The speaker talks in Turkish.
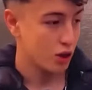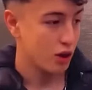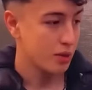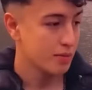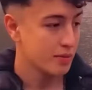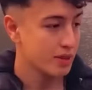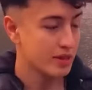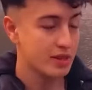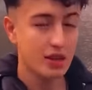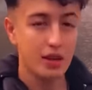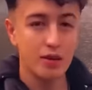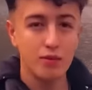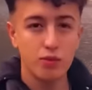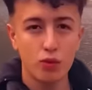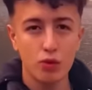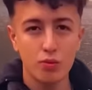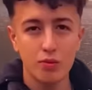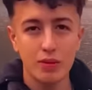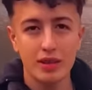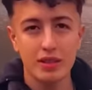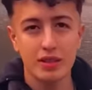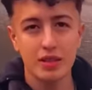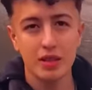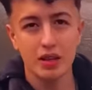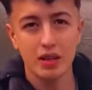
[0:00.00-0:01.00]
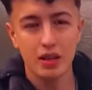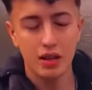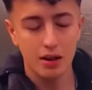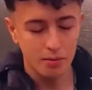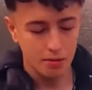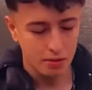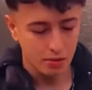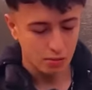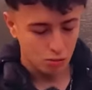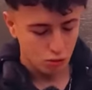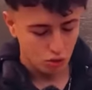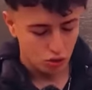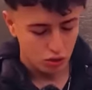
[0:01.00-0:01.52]
uzak mesafe olmasına
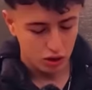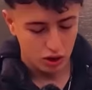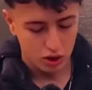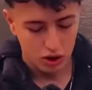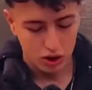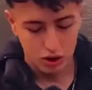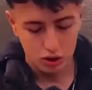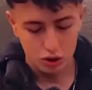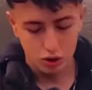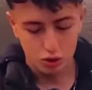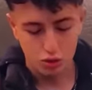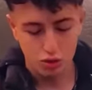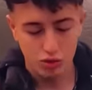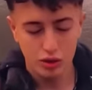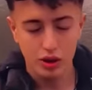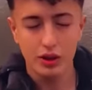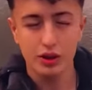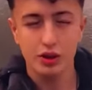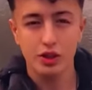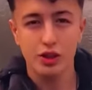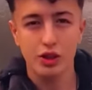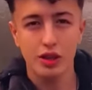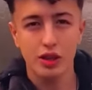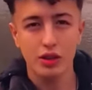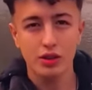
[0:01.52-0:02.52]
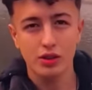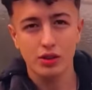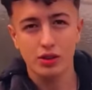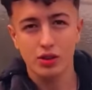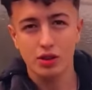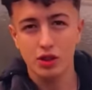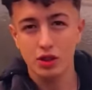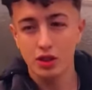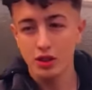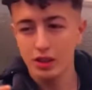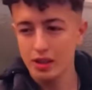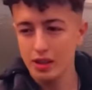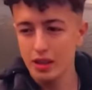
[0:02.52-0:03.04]
rağmen mutlaka şundan çıkan
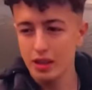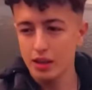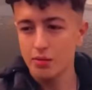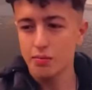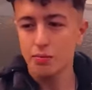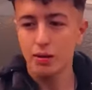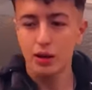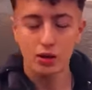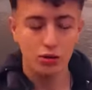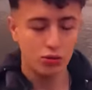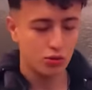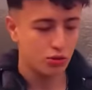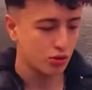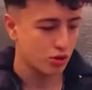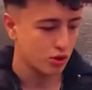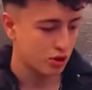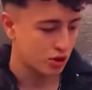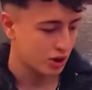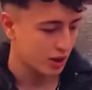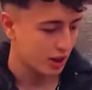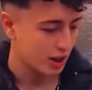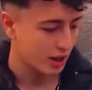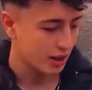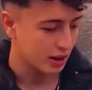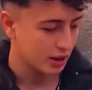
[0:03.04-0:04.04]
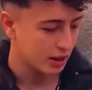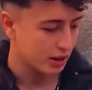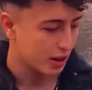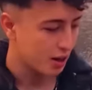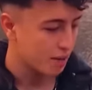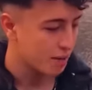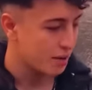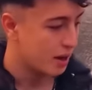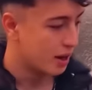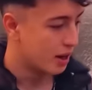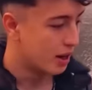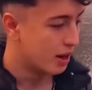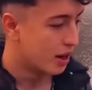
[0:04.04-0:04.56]
çıngılar barutun içine gitti
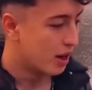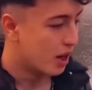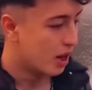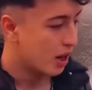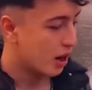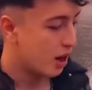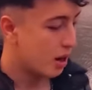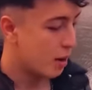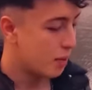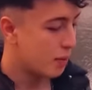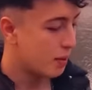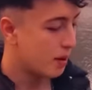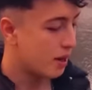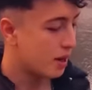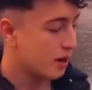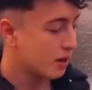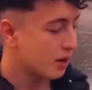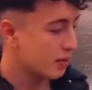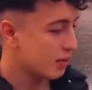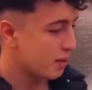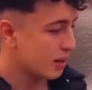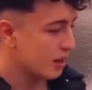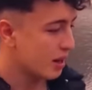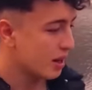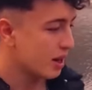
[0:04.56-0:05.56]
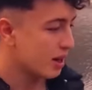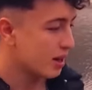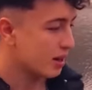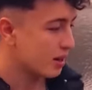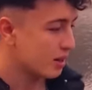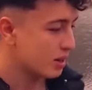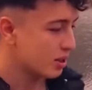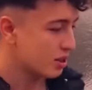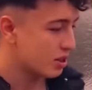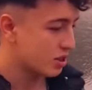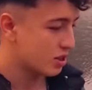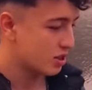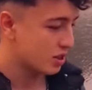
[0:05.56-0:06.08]
ama kapağı bayağı
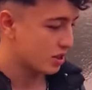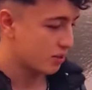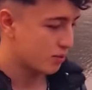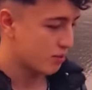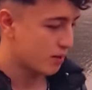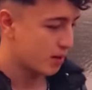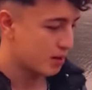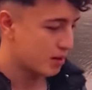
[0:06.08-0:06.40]
genişti.